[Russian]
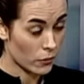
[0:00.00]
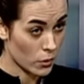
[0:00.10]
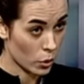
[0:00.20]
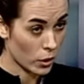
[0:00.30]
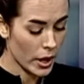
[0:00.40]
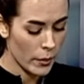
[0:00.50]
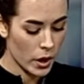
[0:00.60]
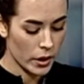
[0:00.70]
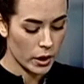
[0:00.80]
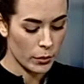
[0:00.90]

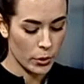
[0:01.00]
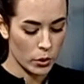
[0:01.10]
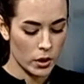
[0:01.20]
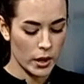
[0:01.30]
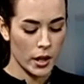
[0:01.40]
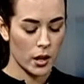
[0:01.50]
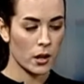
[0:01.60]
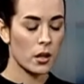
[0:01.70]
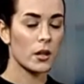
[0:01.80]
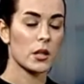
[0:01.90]
зокрема, і про те,
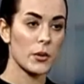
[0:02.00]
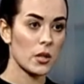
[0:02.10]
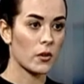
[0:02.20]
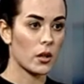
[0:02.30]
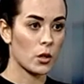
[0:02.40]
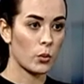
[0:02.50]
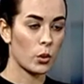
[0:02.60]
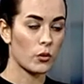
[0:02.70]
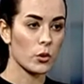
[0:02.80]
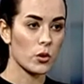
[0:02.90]
специфіка
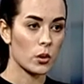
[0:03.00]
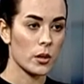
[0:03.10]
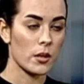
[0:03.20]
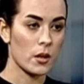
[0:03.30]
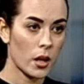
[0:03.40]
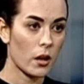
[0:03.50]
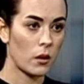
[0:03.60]
забудови у столиці, яка